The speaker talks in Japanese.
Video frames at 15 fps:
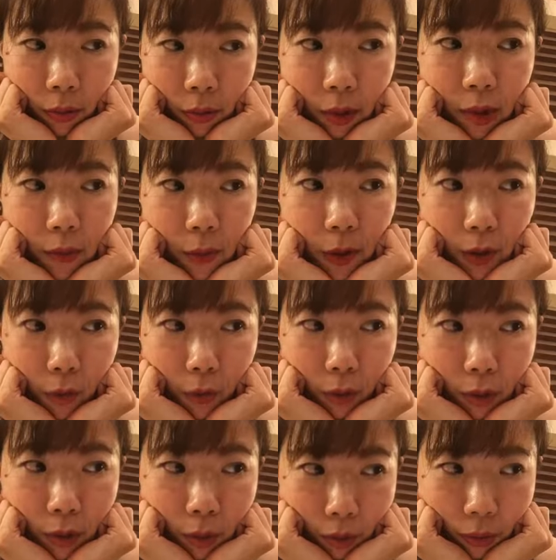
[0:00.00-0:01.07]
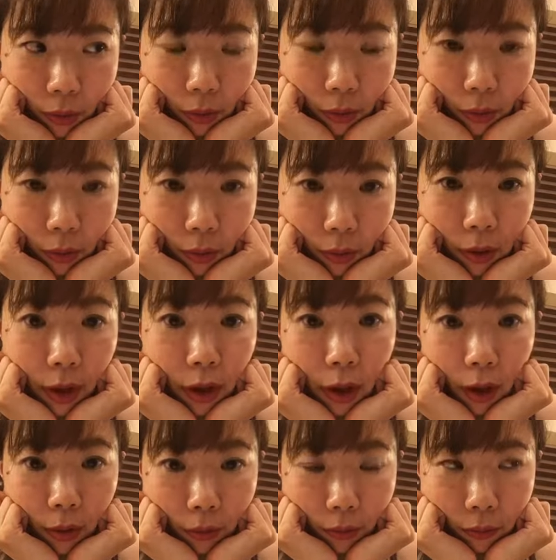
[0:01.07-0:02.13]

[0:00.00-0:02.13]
いつまで思ってたんだ2年